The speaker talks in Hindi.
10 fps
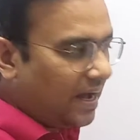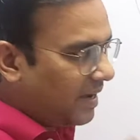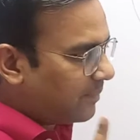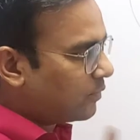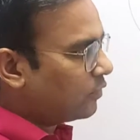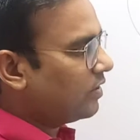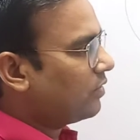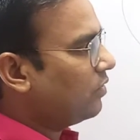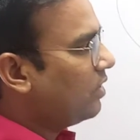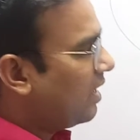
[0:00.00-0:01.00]
आपको
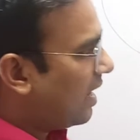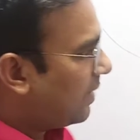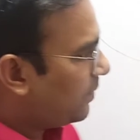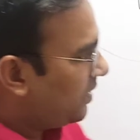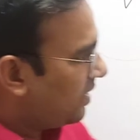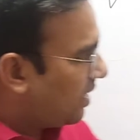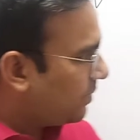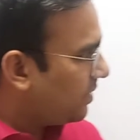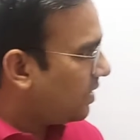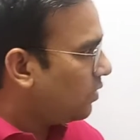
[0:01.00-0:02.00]
देखो आपने
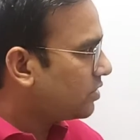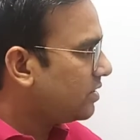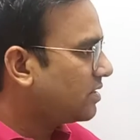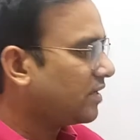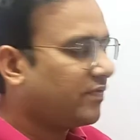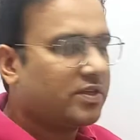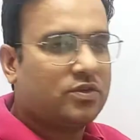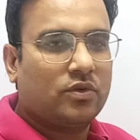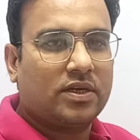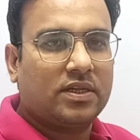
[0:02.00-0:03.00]
यहाँ भी एक गोश्चिन सरफेस
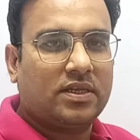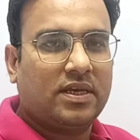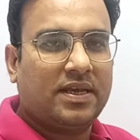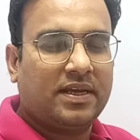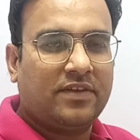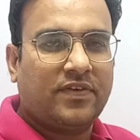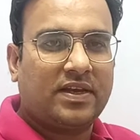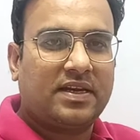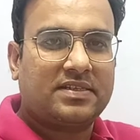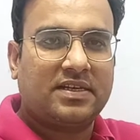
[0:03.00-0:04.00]
ड्रॉ की थी एक
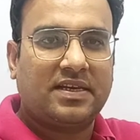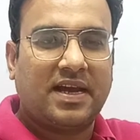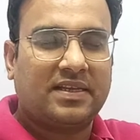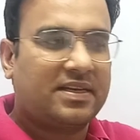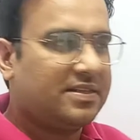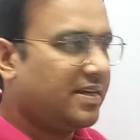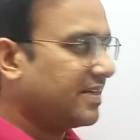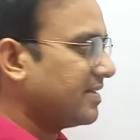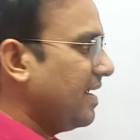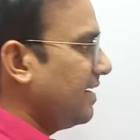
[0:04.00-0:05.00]
इनफाइनाइट सीट याद कीजिए एक
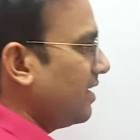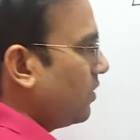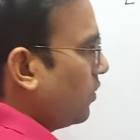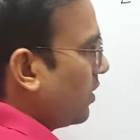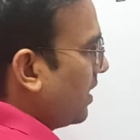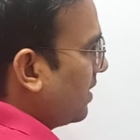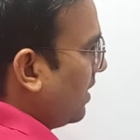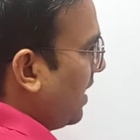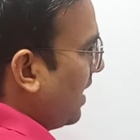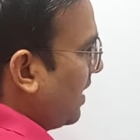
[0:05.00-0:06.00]
सिलेंडर ड्रॉ किया था
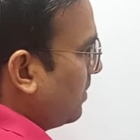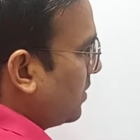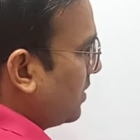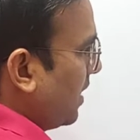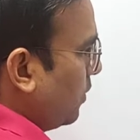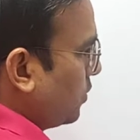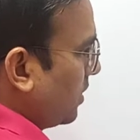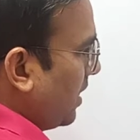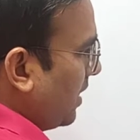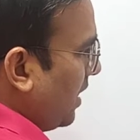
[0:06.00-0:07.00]
डायग्राम से शायद हो
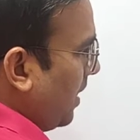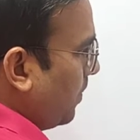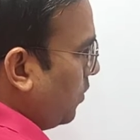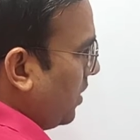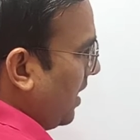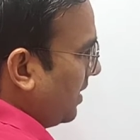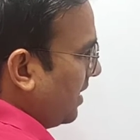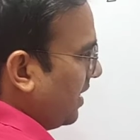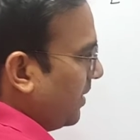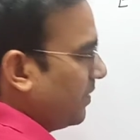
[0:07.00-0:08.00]
सकता है कि आपको याद
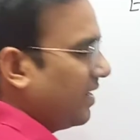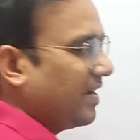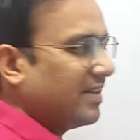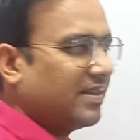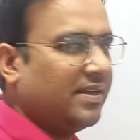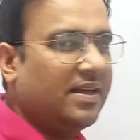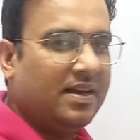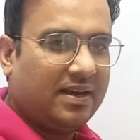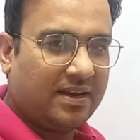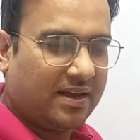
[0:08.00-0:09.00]
करने में
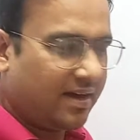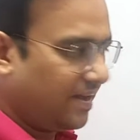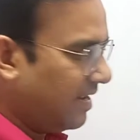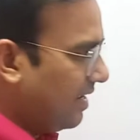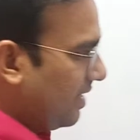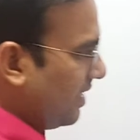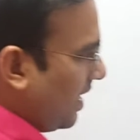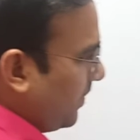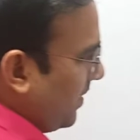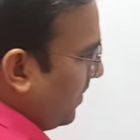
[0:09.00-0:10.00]
दिक्कत ना आए
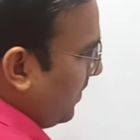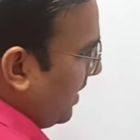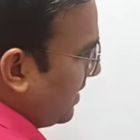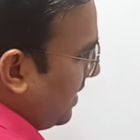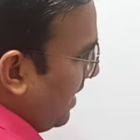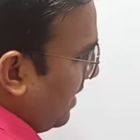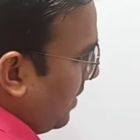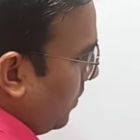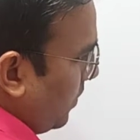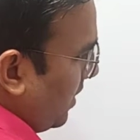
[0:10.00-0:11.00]
यहाँ भी हमने एक सिलेंडर
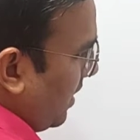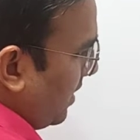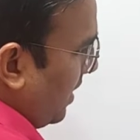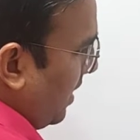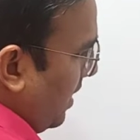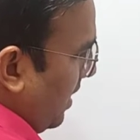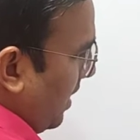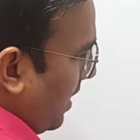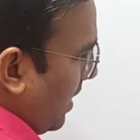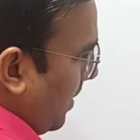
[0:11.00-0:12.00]
ड्रॉ किया था
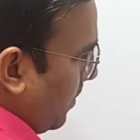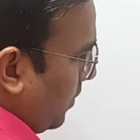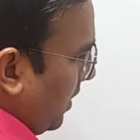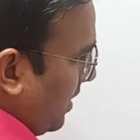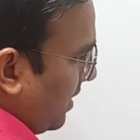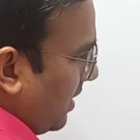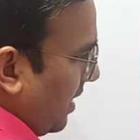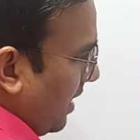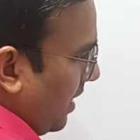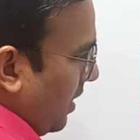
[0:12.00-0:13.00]
अगर आपको दिक्कत
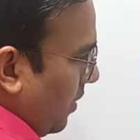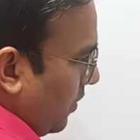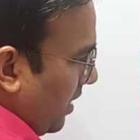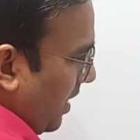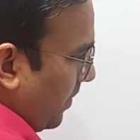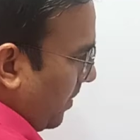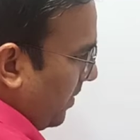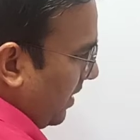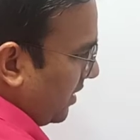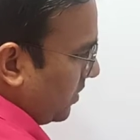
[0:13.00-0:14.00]
ना आए और यहाँ पर
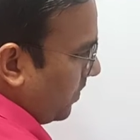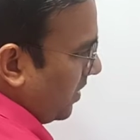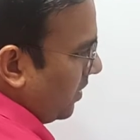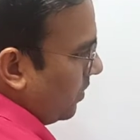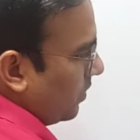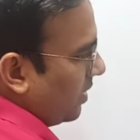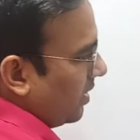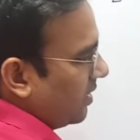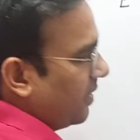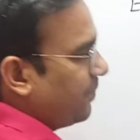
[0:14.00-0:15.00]
हमने एक स्पेयर ड्रॉ
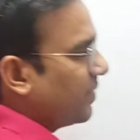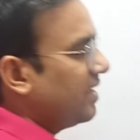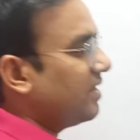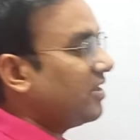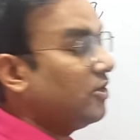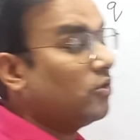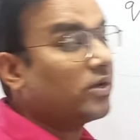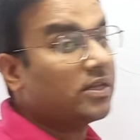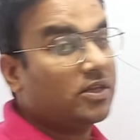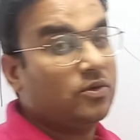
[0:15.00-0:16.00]
किया था ये तीनों
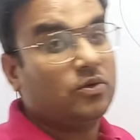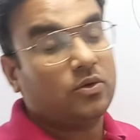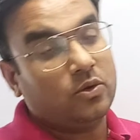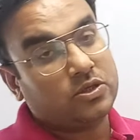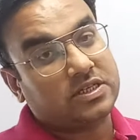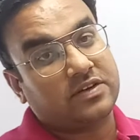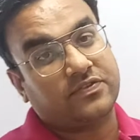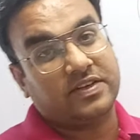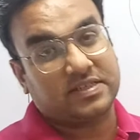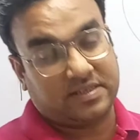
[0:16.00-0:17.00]
के तीनों क्लोज
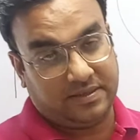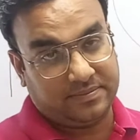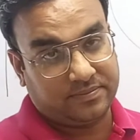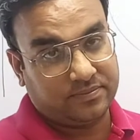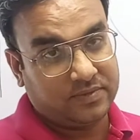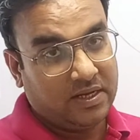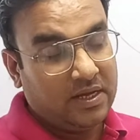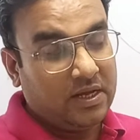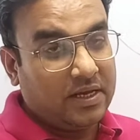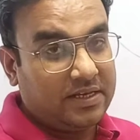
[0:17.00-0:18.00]
सरफेस थी
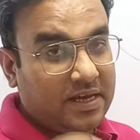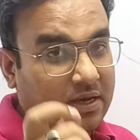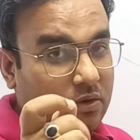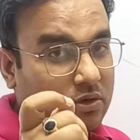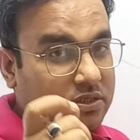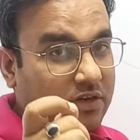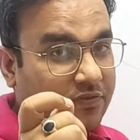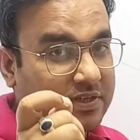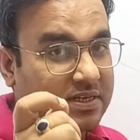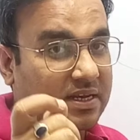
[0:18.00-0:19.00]
ये क्लोज
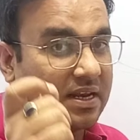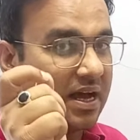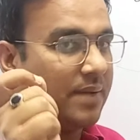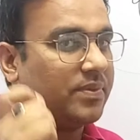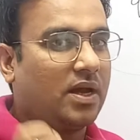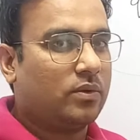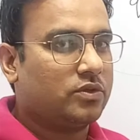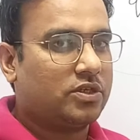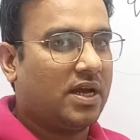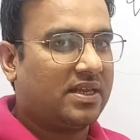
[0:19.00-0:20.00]
सरफेस का नाम था
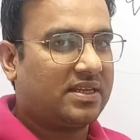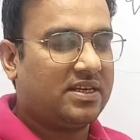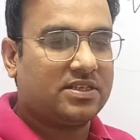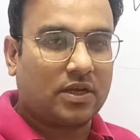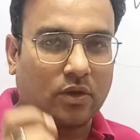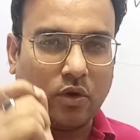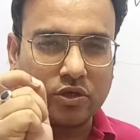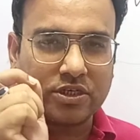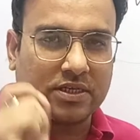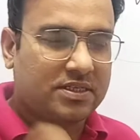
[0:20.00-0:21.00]
कुछ याद कीजिए
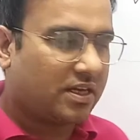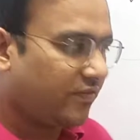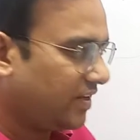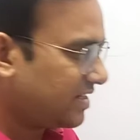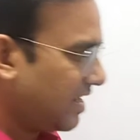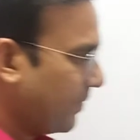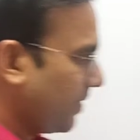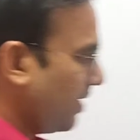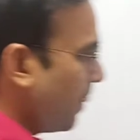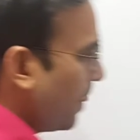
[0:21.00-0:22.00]
गोशियन सरफेस नाम
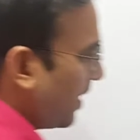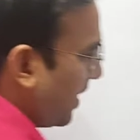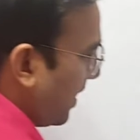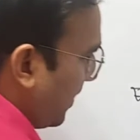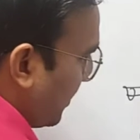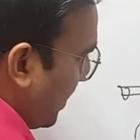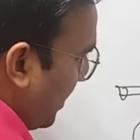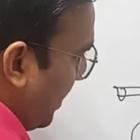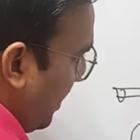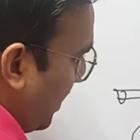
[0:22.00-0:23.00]
था क्या नाम था
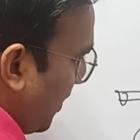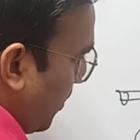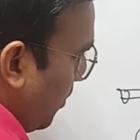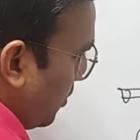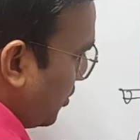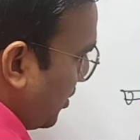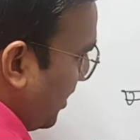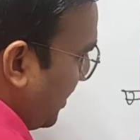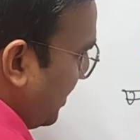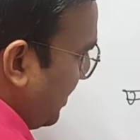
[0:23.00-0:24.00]

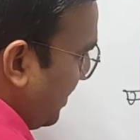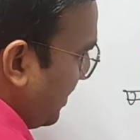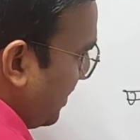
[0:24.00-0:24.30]
गोशियन